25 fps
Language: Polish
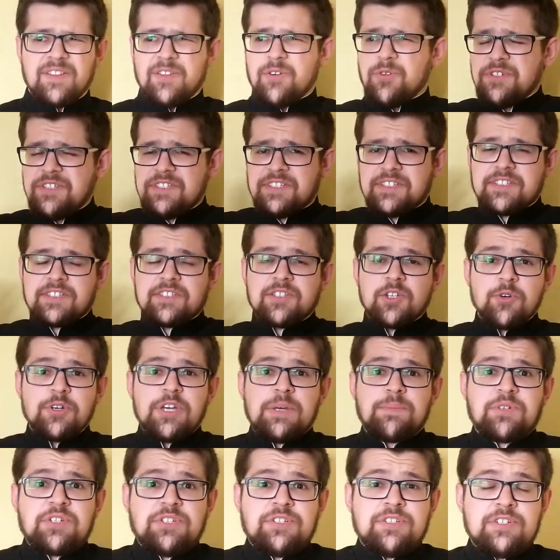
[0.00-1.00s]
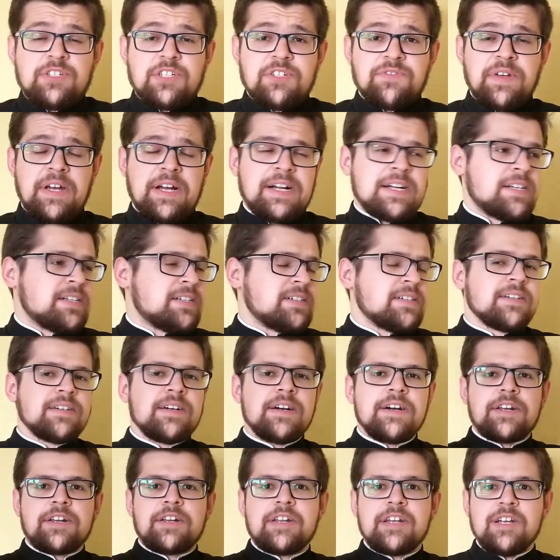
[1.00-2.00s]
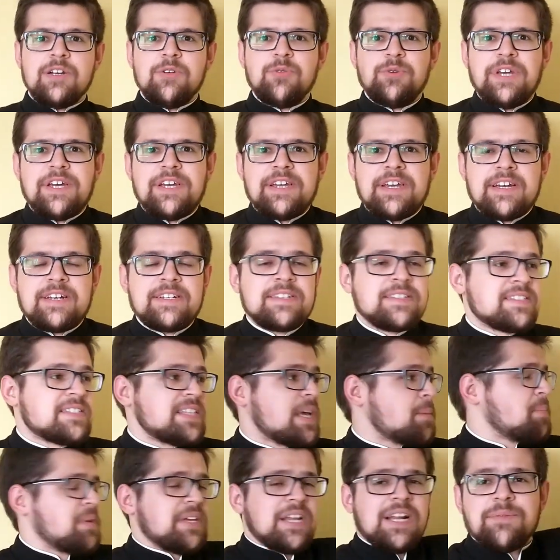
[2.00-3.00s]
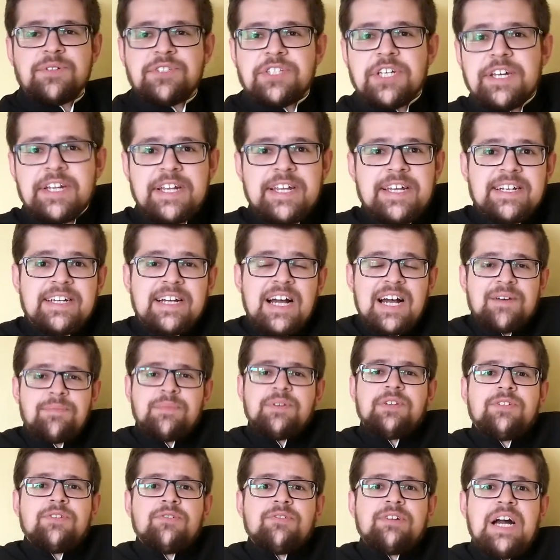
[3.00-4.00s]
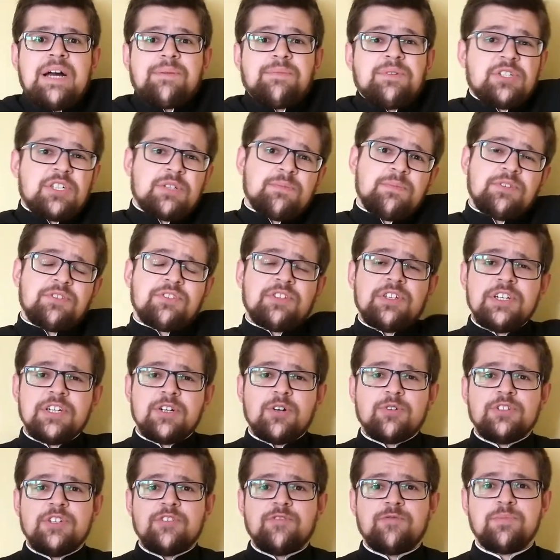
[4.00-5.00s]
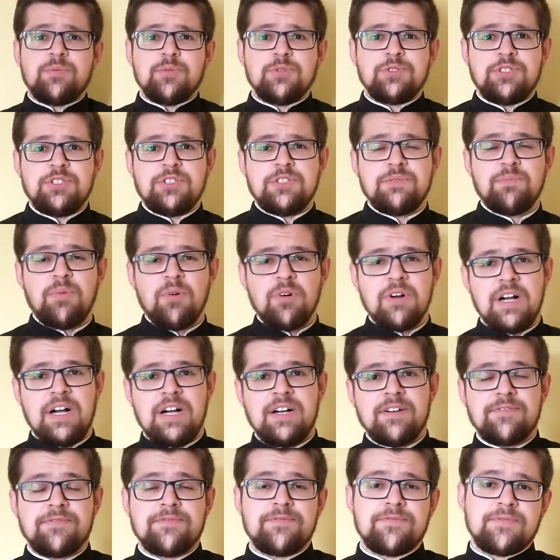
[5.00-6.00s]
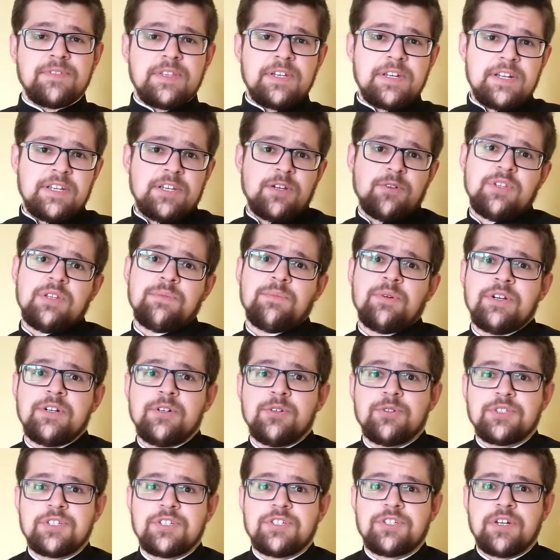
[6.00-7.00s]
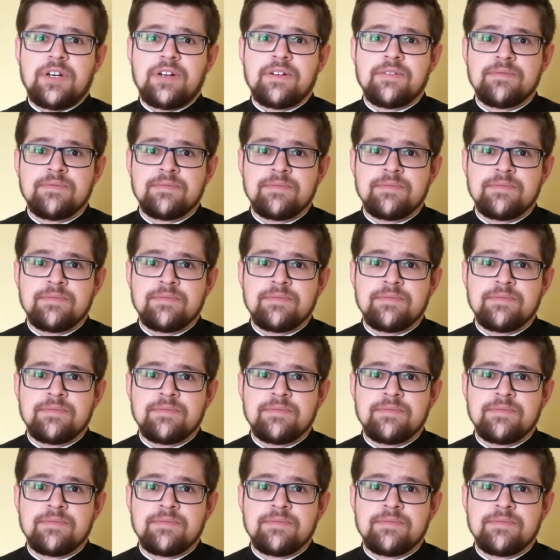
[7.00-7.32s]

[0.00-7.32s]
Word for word: No i stoję przy tych drzwiach. Rygluję je, zapieram się rękami i nogami, żeby tylko nie wpuścić Boga w te rejony mojego życia.